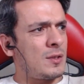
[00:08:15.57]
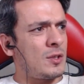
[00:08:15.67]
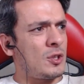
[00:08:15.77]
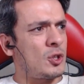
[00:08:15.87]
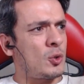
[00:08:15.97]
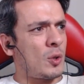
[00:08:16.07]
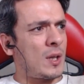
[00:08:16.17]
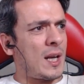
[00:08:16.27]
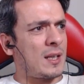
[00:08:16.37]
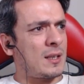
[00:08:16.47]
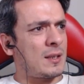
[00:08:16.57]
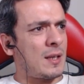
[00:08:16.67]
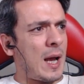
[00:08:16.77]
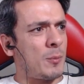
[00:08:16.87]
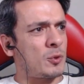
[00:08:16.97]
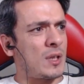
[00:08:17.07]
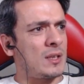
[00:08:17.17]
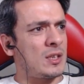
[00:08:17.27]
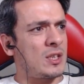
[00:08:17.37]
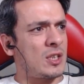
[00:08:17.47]
İşçi olarak ha buradan
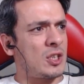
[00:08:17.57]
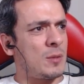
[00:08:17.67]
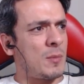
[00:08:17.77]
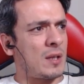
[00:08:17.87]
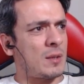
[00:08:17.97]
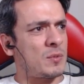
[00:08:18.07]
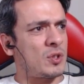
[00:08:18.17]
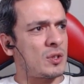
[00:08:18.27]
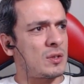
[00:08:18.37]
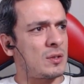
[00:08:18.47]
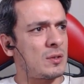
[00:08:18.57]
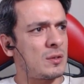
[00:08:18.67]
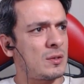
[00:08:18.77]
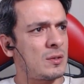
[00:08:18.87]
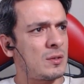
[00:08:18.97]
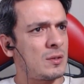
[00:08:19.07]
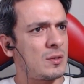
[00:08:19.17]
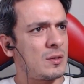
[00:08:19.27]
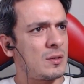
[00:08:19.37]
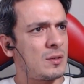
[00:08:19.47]
iki kişiyi mi atamışız?
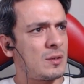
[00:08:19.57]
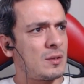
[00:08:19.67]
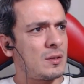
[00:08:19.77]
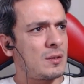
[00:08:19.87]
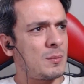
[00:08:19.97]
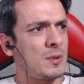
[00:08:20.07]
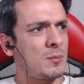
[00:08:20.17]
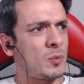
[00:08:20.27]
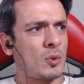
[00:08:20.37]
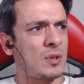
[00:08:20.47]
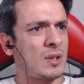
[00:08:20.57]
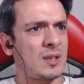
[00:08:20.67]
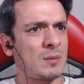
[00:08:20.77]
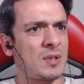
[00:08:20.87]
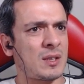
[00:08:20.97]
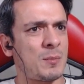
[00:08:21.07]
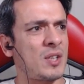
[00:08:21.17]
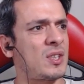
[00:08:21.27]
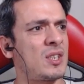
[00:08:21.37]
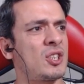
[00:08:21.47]
Ne bileyim dört atayalım sanki
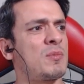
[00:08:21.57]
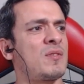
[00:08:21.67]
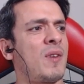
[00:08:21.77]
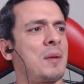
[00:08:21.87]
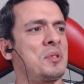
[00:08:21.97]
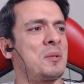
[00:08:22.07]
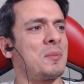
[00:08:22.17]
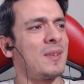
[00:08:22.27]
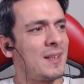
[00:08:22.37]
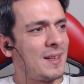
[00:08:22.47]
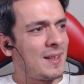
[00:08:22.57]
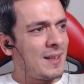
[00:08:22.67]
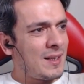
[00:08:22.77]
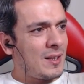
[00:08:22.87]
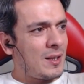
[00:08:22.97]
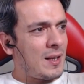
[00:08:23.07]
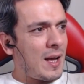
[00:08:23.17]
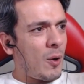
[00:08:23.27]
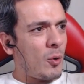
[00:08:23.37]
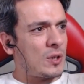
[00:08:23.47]
başka işimiz varmış gibi.
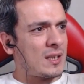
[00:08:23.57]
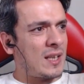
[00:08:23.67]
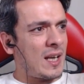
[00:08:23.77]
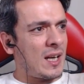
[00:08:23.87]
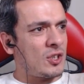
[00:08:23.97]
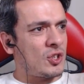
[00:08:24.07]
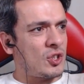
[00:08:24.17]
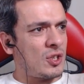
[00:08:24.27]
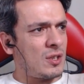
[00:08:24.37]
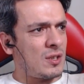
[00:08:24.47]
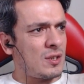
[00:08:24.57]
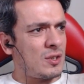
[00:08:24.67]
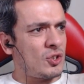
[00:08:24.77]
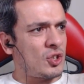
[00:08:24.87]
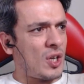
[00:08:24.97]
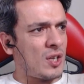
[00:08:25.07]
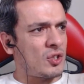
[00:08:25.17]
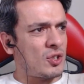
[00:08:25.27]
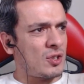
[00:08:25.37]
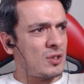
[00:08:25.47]
Odak genel işçi,
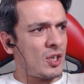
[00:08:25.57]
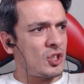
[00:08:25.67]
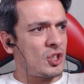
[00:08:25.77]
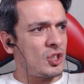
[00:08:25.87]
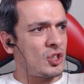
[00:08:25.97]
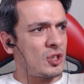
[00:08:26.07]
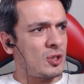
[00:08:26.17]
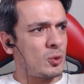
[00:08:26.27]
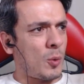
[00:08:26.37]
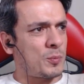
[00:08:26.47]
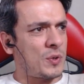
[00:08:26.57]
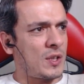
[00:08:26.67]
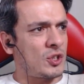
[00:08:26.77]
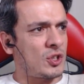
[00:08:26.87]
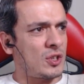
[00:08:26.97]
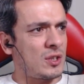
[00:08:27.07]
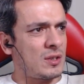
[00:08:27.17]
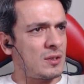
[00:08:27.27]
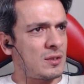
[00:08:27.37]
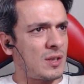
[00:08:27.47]
inşaatçı, taşıyıcı, toplayıcı,
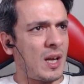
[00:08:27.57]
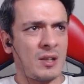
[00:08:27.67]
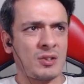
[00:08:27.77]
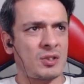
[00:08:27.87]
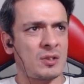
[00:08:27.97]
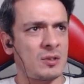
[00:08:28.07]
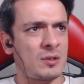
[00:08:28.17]
genel işçi.